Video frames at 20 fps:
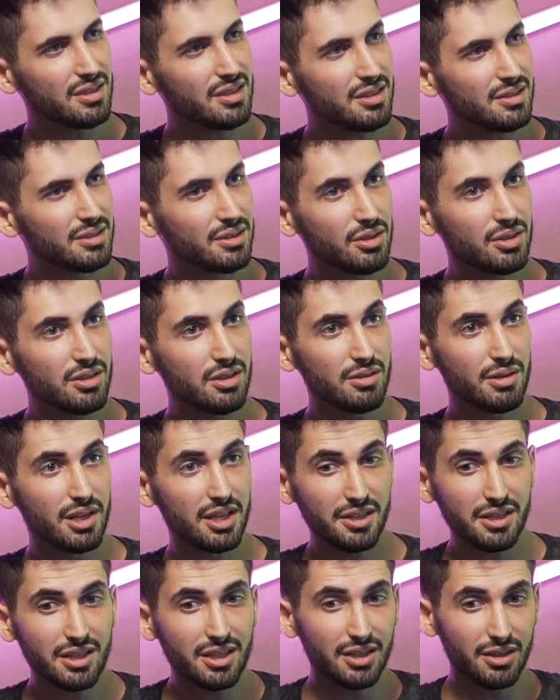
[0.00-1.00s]
Sí, no, no,
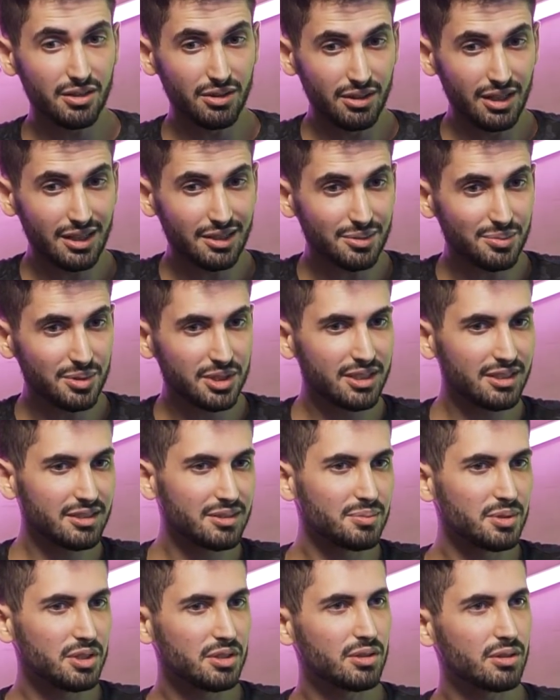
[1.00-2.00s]
le dije, hola, ¿cómo
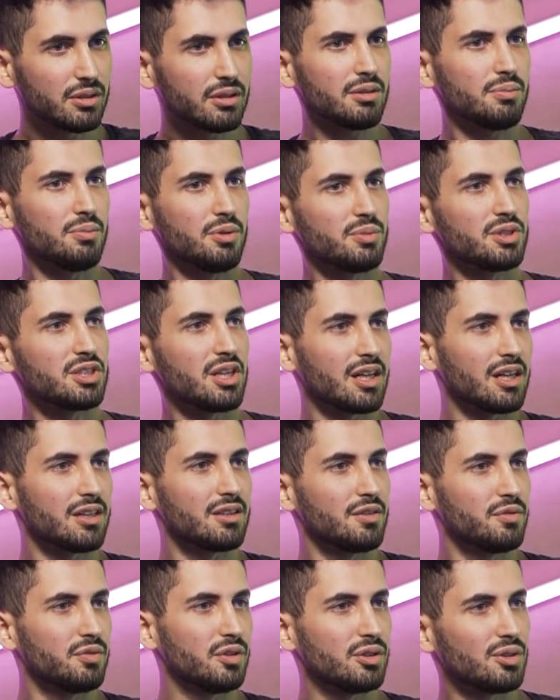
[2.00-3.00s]
estás? Y me dijo, ¿qué? ¿Vos me
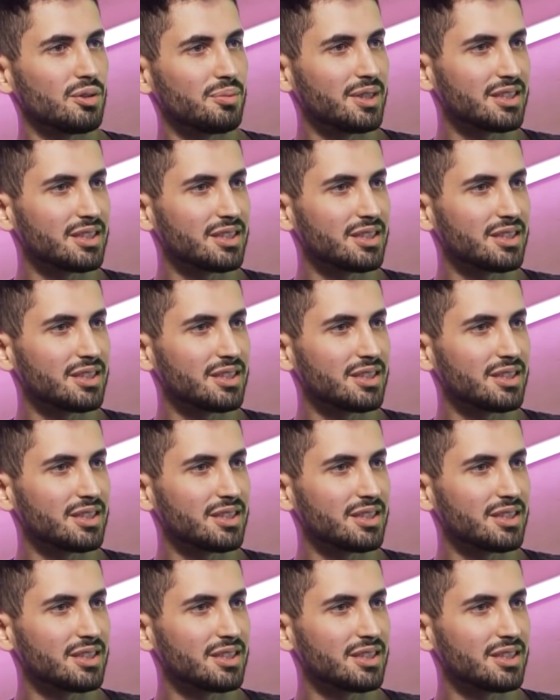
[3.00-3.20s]
sacaste foto?